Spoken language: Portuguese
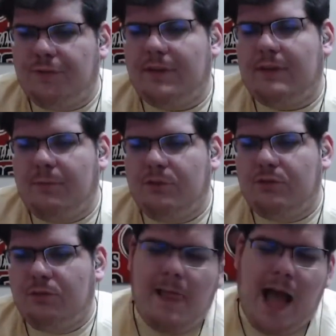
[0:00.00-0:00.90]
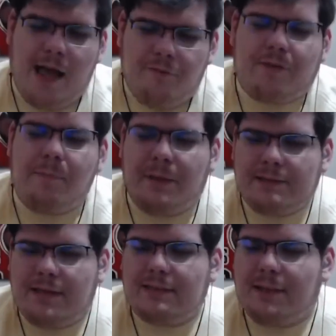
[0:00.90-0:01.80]
falei, tamo junto. Aí eu fiquei
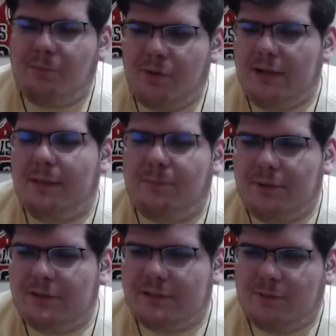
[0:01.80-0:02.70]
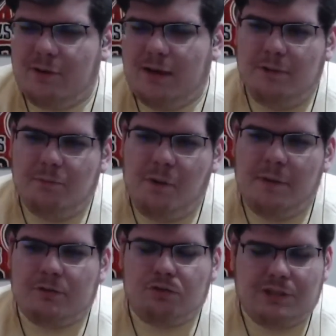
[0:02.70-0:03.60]
pensando nessa porra depois, sacou? É? Pô,
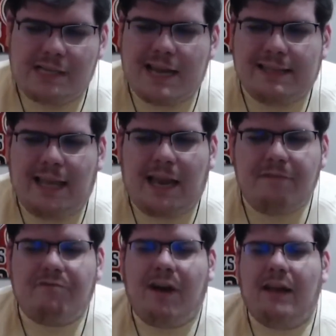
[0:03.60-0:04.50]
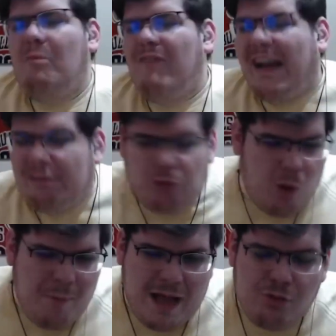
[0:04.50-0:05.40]
mano, tu chega aqui na live e fala, vai
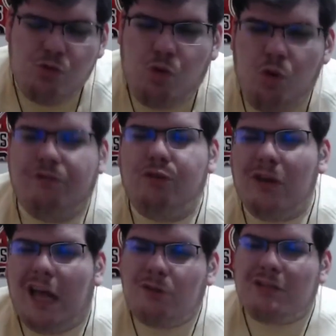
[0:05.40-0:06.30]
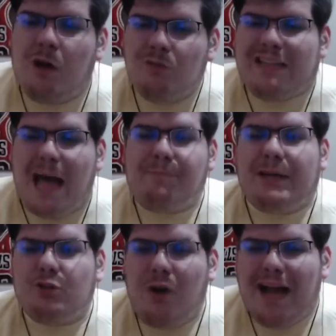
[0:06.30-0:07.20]
tomar no cu, fulano, não dá pra
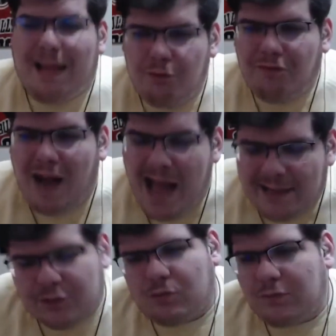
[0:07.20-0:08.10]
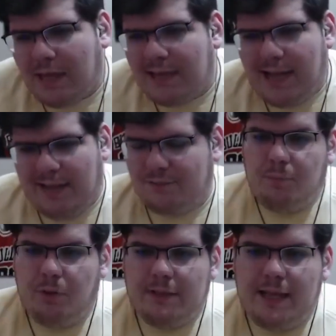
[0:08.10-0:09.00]
jogar no Vasco, tá ligado?
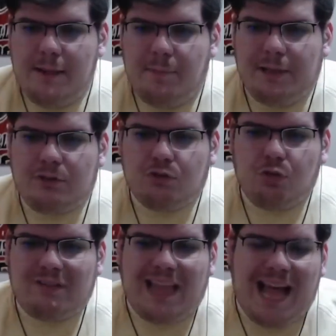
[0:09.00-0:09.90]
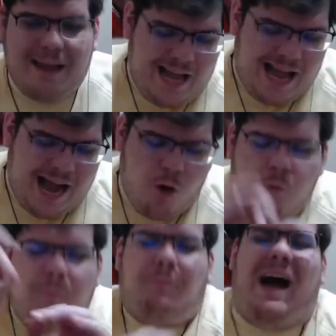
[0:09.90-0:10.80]
Pô, de repente tu tá a
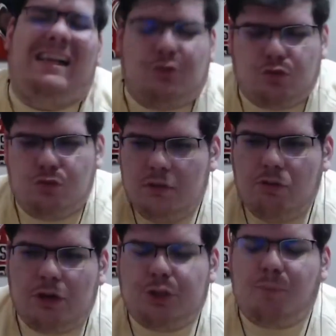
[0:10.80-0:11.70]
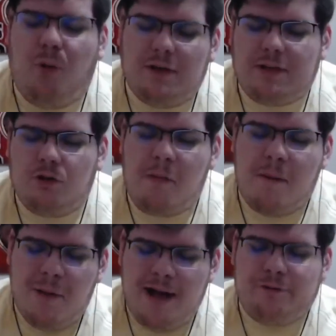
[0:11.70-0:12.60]
um passo a esposa, de uma
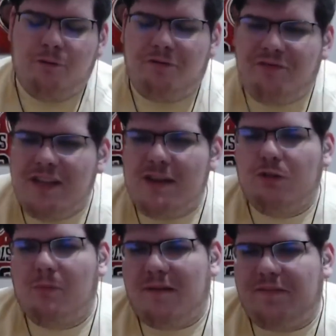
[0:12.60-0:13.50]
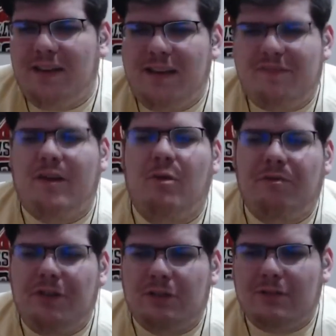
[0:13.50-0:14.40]
mãe, de um filho, de uma filha, ver um
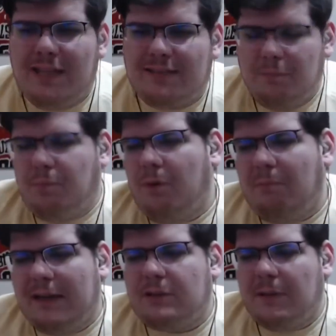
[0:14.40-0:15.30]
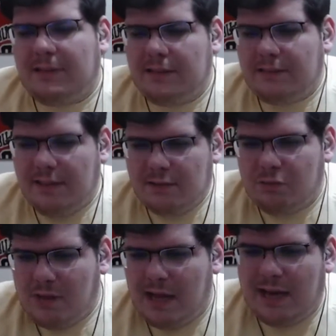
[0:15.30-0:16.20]
vídeo desse. Pô, bate uma tristeza do
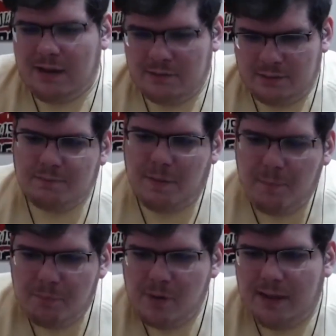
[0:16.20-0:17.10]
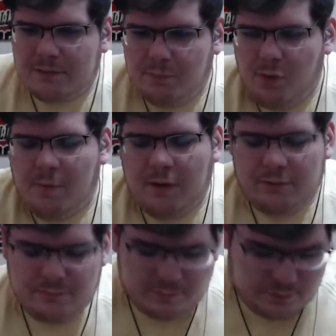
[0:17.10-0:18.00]
caralho, né? Ó, porra, pô, é mano,
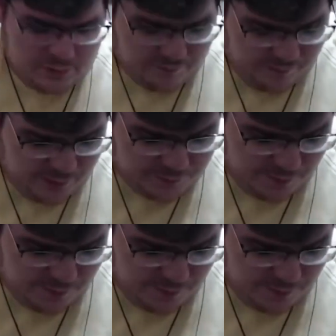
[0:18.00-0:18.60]
já falei isso pra